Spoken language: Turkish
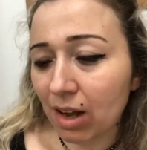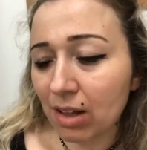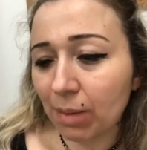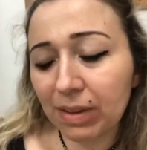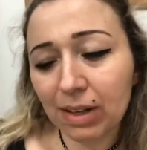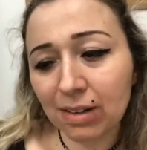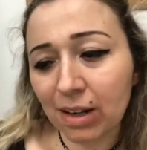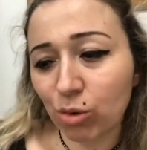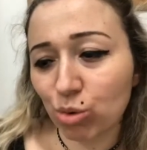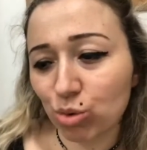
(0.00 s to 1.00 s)
Allah
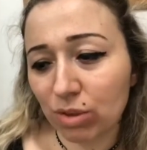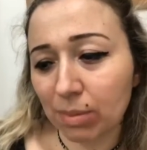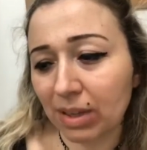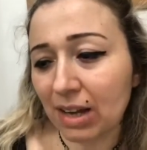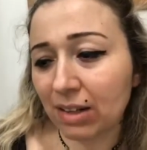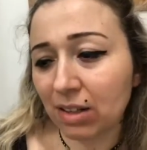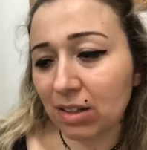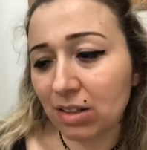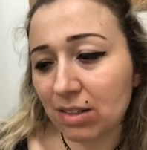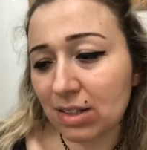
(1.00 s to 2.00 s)
beterinden korusun tabi yani
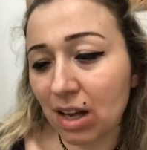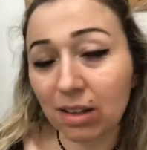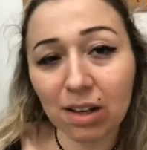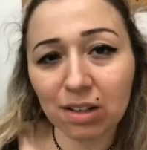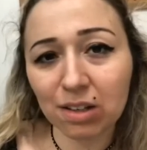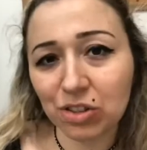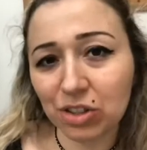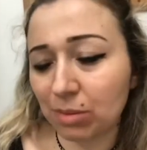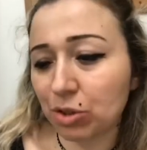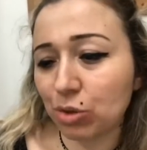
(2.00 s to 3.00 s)
sağlığa
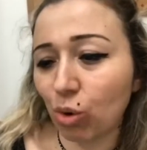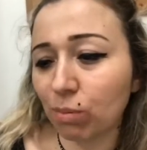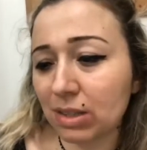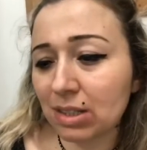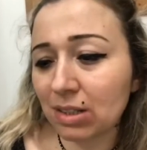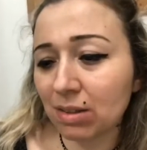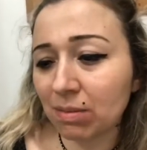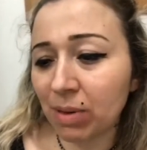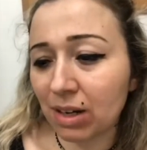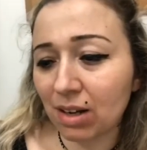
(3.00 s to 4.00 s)
cana bir şey olmasın.
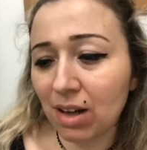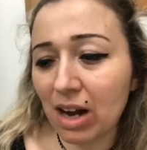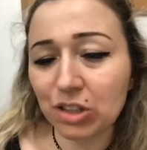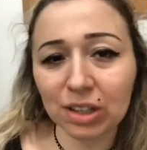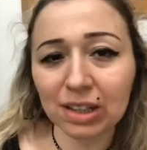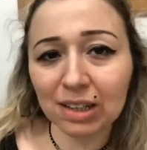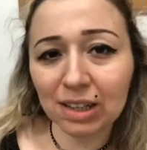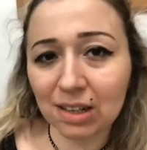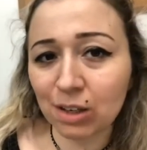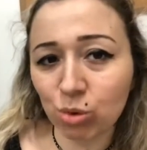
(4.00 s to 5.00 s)
Para her şekilde
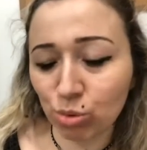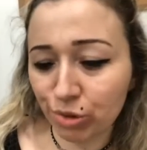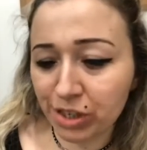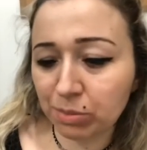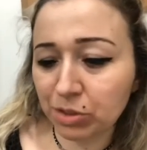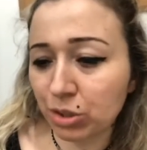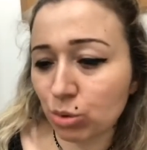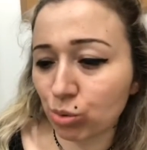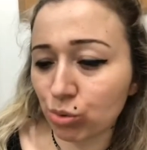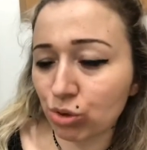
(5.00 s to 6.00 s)
yerine konulacak bir şey
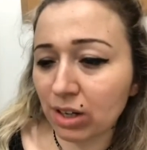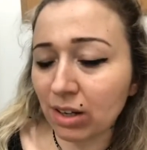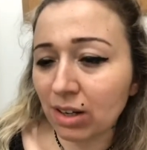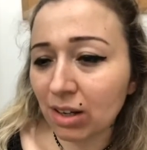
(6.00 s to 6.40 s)
sonuçta.